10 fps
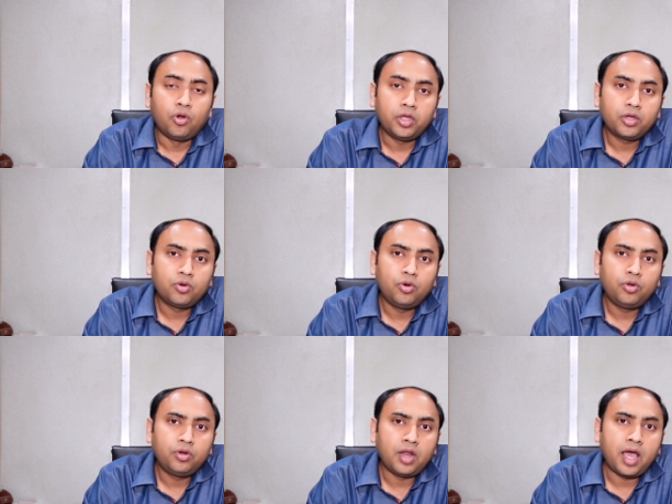
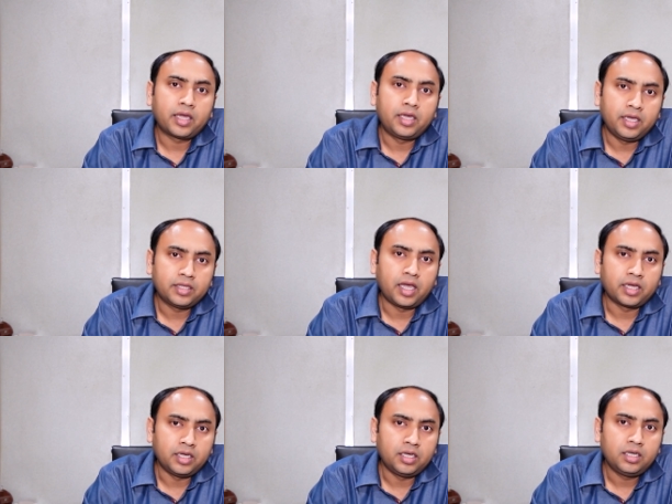অনেকক্ষণ না খেয়ে
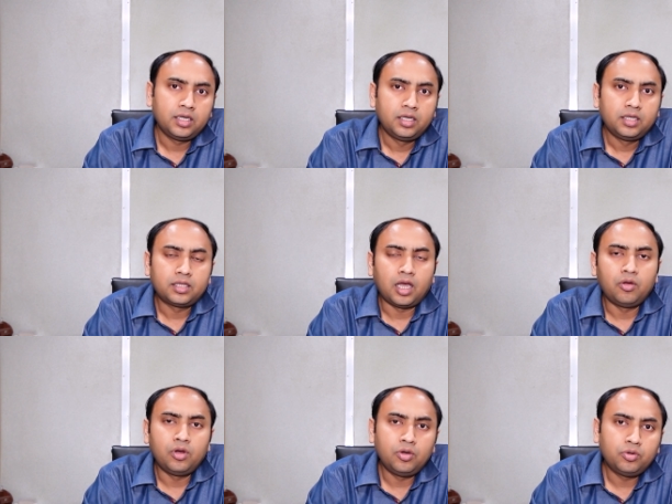থাকে
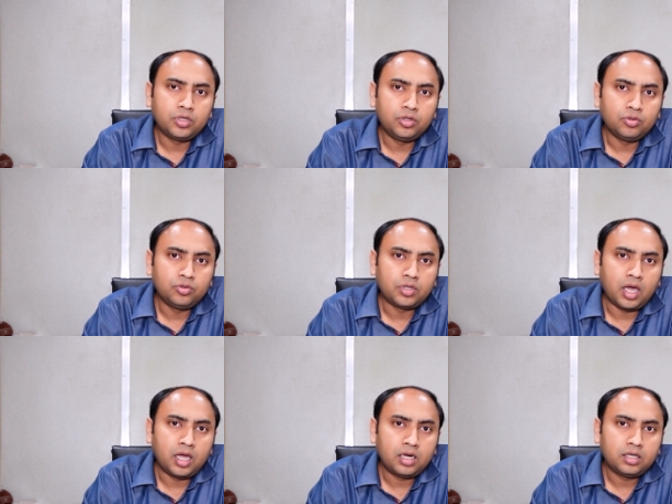তাহলেও কিন্তু
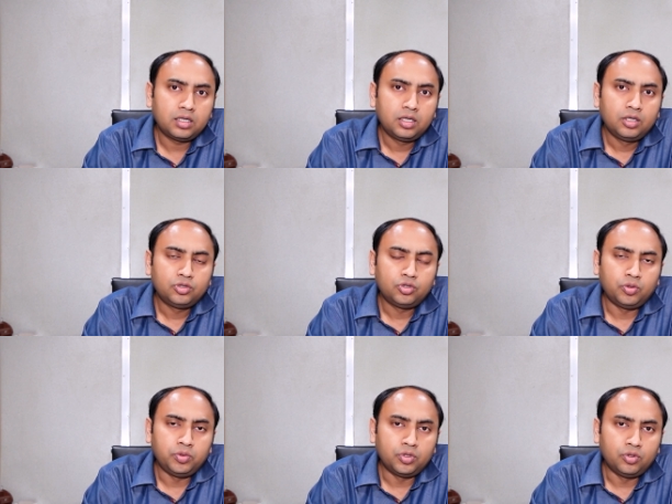তার
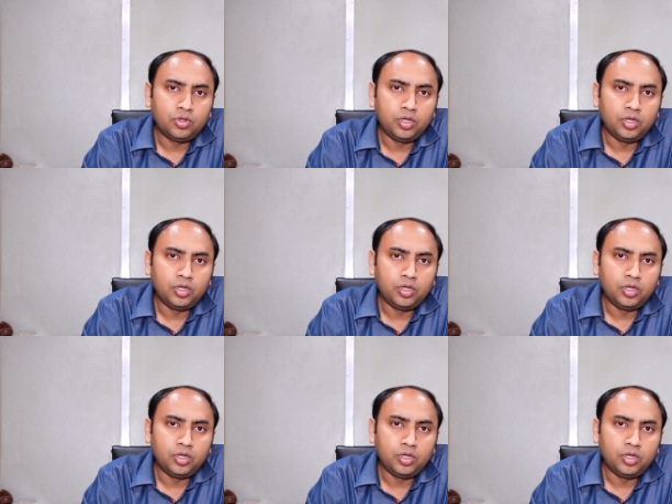চর্বিগুলো